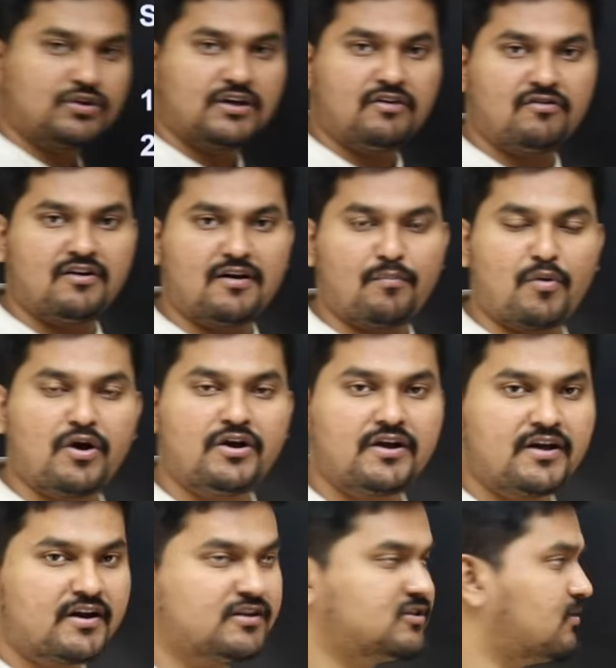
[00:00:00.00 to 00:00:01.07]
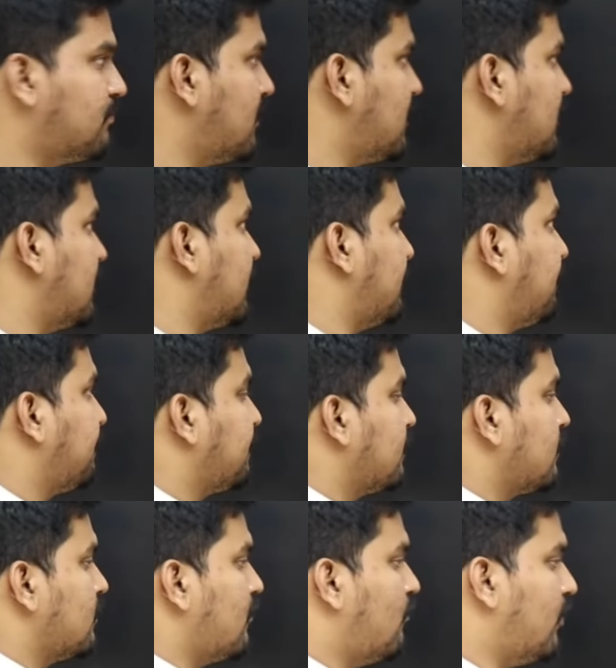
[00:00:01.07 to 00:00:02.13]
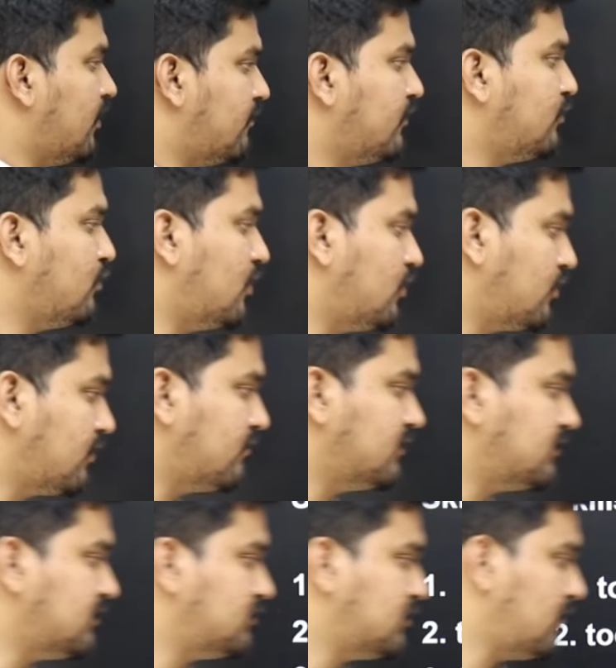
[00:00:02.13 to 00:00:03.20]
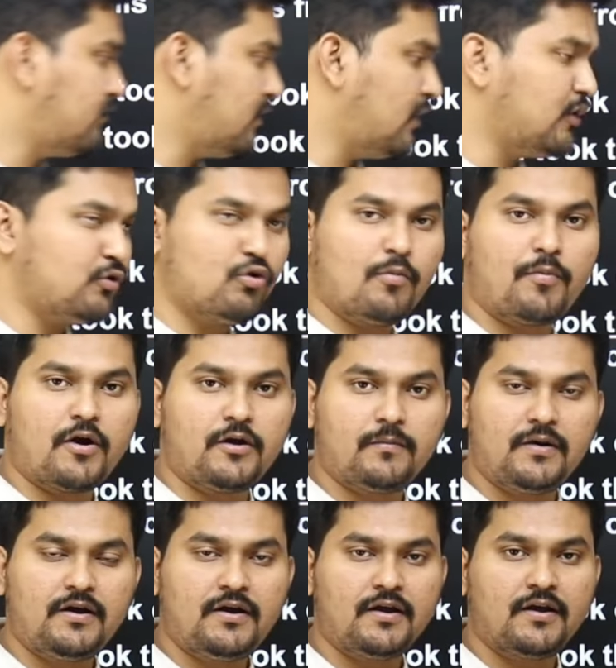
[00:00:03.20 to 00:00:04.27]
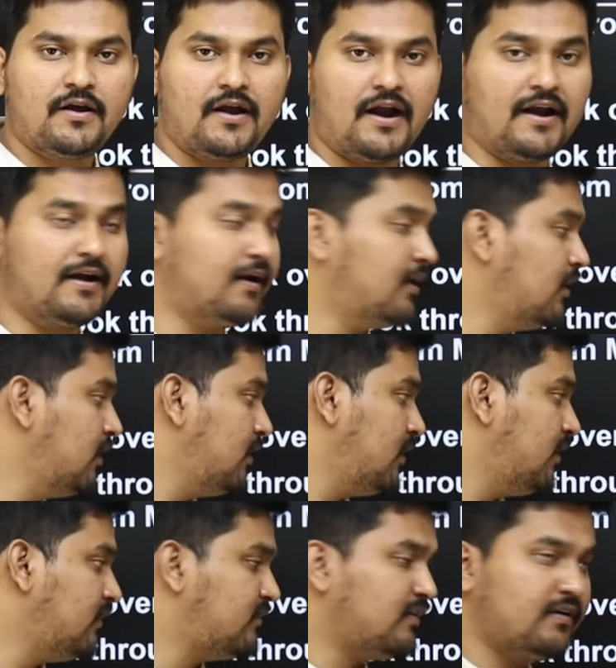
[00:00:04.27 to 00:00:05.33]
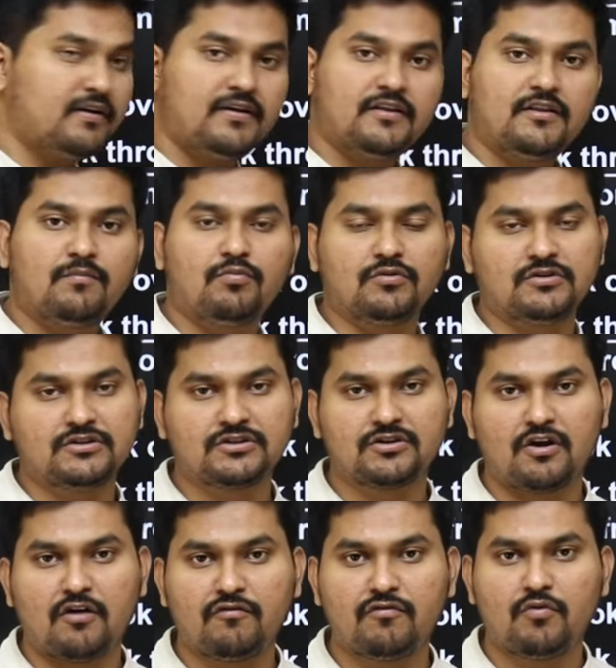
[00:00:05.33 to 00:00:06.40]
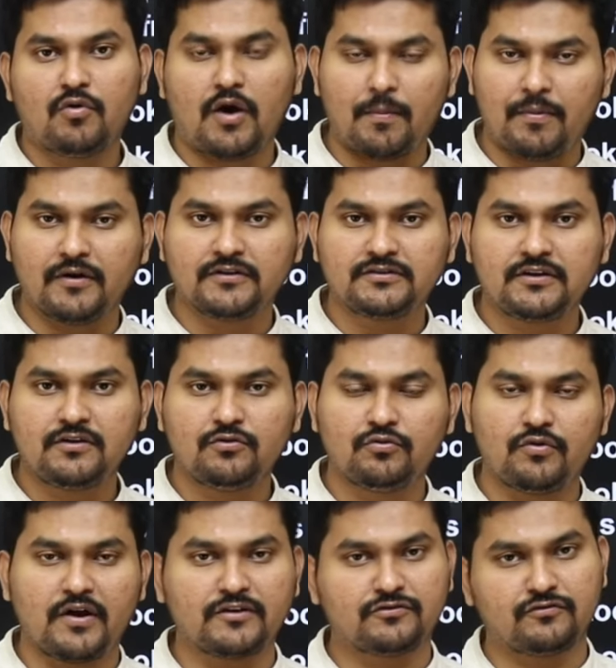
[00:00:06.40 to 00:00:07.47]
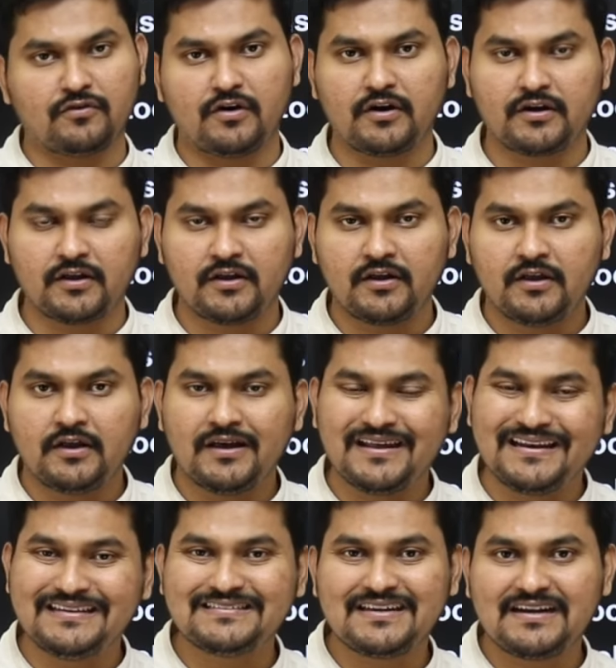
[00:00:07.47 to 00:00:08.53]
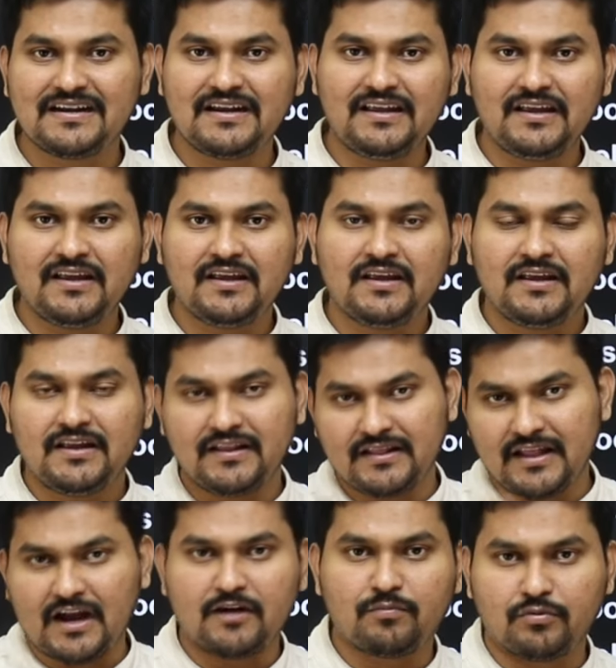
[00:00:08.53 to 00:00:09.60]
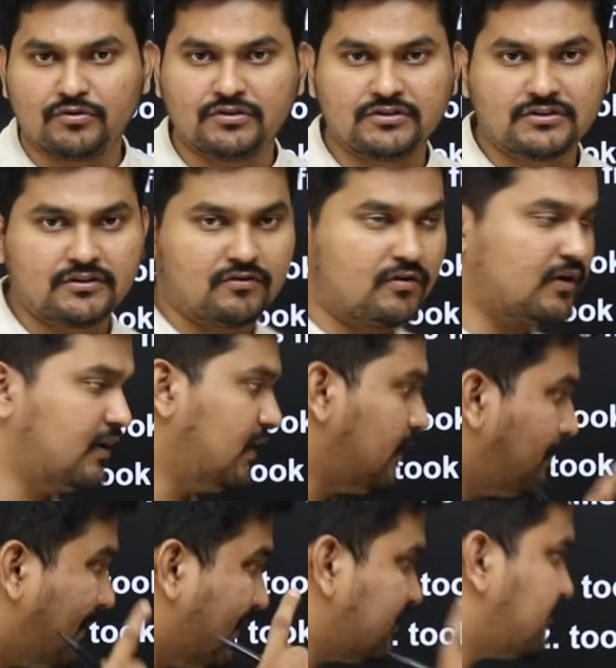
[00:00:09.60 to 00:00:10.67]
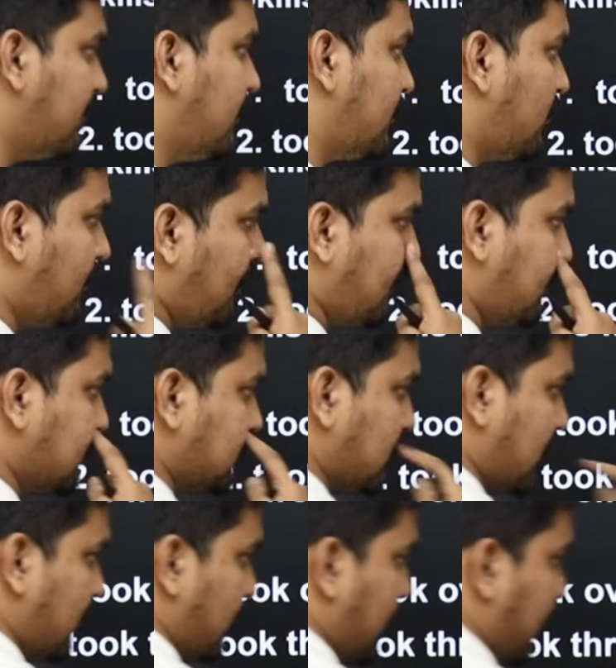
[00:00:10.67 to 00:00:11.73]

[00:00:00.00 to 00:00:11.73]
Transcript: కొత్తగా ఎవరైనా అపాయింట్ అయ్యారని చెప్పాలి అంటే వెన్ ఎవర్ యూ వాంట్ టు గివ్ అ సెన్స్ ఆఫ్ అ న్యూ అపాయింట్మెంట్ అండ్ హీ సిట్టింగ్ ఇన్ ద పొజిషన్ ఆఫ్ అ పర్సన్ హూ హ్యాస్ వర్క్డ్ రీసెంట్లీ ఇన్ దాట్ పొజిషన్ ఓకేనా రిప్లేస్మెంట్ కూడా పనిచేస్తున్నాడు